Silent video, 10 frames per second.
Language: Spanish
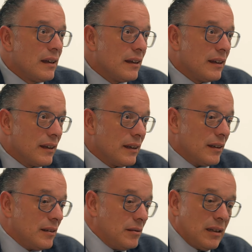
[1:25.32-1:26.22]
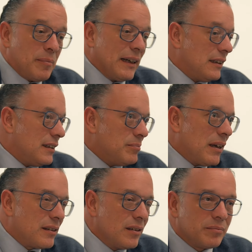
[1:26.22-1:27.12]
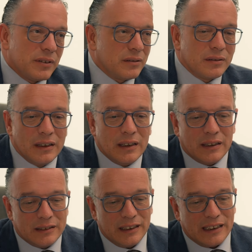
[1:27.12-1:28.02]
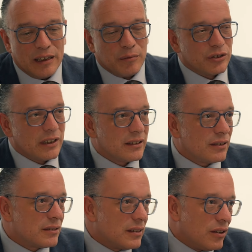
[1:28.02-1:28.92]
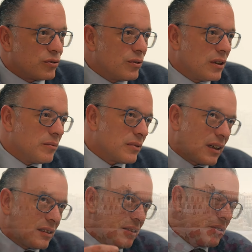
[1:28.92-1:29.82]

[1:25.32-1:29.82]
Eh, la participación, pues sí tenemos datos de los últimos casi